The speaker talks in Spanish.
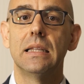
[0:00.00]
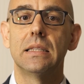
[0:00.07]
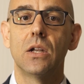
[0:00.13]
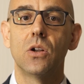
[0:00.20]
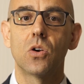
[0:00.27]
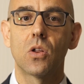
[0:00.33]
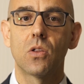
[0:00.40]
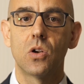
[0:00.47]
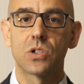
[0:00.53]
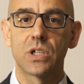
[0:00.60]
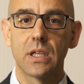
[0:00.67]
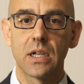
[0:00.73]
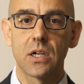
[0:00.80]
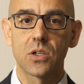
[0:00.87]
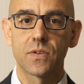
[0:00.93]
el deterioro de los
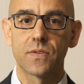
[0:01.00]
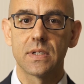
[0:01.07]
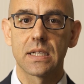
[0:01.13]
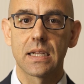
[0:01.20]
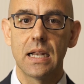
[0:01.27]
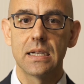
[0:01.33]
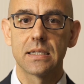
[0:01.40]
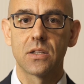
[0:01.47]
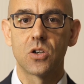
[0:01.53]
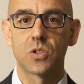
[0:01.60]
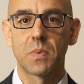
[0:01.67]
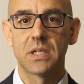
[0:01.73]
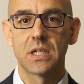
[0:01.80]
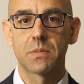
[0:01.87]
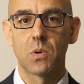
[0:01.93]
ingresos fiscales de
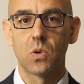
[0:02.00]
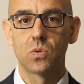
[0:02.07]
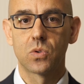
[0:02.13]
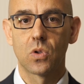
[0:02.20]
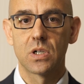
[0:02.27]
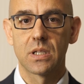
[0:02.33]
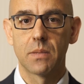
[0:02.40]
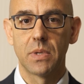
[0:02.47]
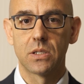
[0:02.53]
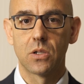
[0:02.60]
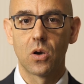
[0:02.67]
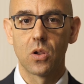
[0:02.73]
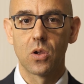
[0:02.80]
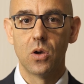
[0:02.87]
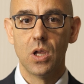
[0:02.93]
los países productores de
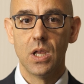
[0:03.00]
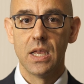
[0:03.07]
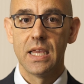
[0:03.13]
petróleo